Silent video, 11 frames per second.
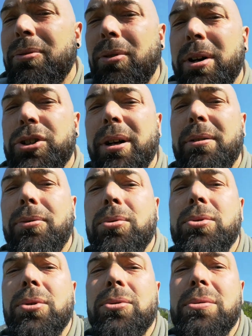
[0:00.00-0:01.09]
il faut agir en
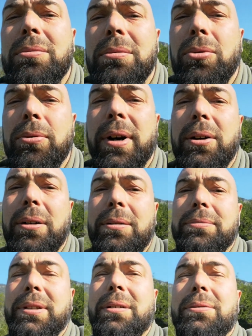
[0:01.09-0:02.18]
fonction de nos valeurs, en
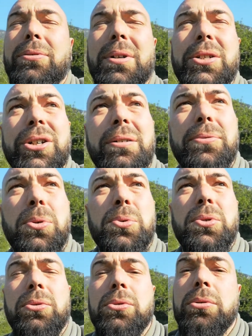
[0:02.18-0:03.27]
fait. Il faut agir en
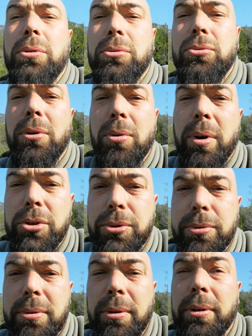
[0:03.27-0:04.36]
fonction de ce que nous, on croit
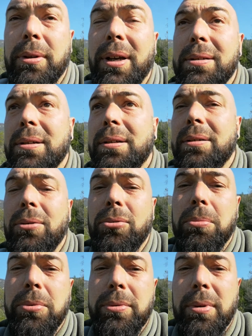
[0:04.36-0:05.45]
juste, de notre éthique, de nos
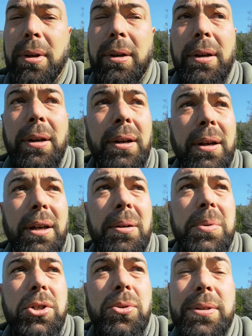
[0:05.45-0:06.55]
buts. Et
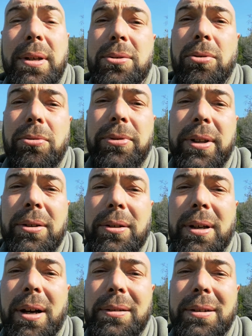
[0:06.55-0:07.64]
puis choisir ce qu'on fait de
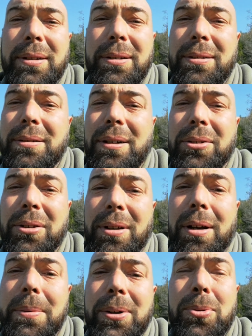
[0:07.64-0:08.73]
notre âme, euh, en
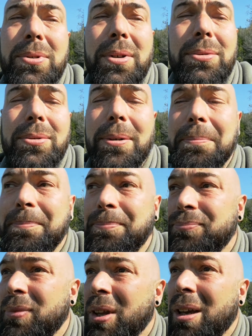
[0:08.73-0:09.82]
notre âme et conscience,
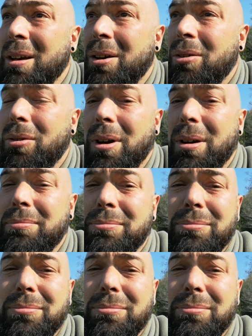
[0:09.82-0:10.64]
Voilà.